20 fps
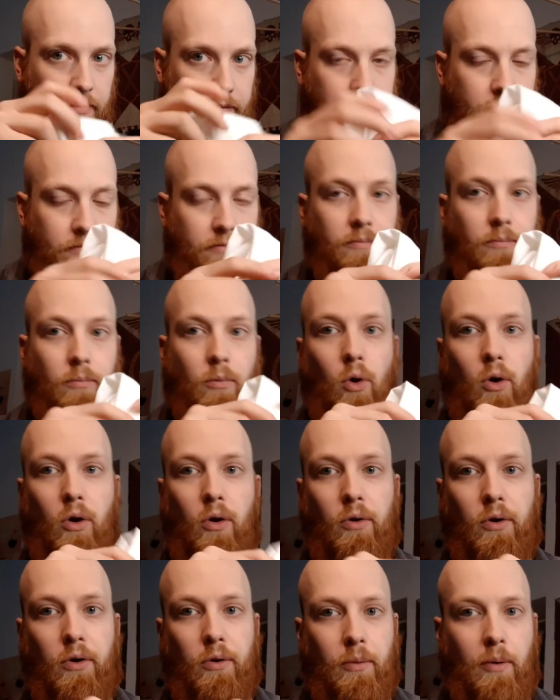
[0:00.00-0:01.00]
morgen
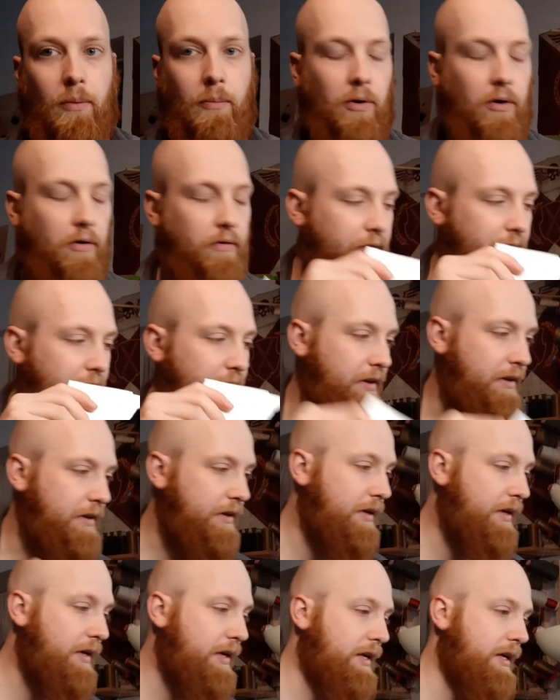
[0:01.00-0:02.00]
oder übermorgen, wenn ich
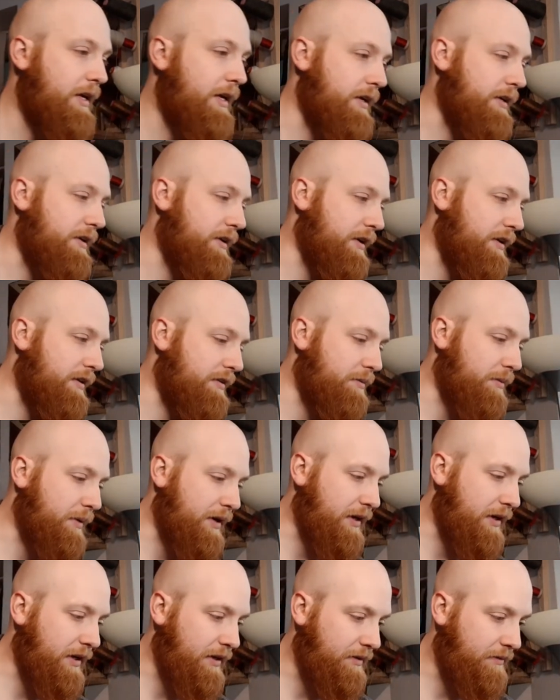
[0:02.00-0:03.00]
in Teil 2
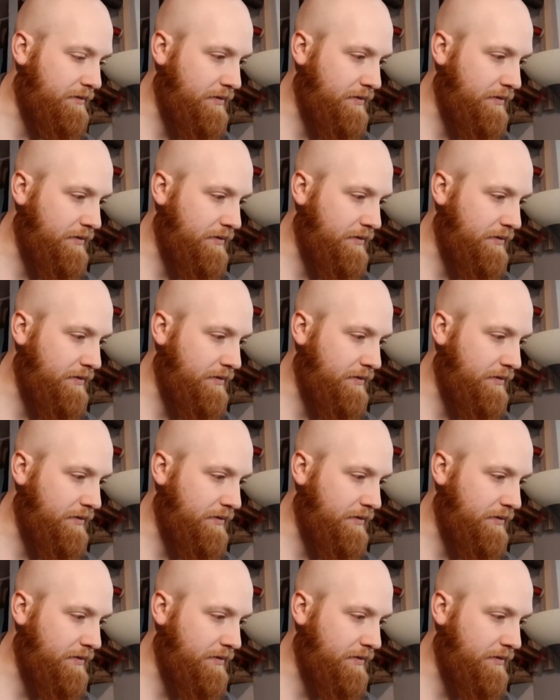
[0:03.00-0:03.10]
gehe.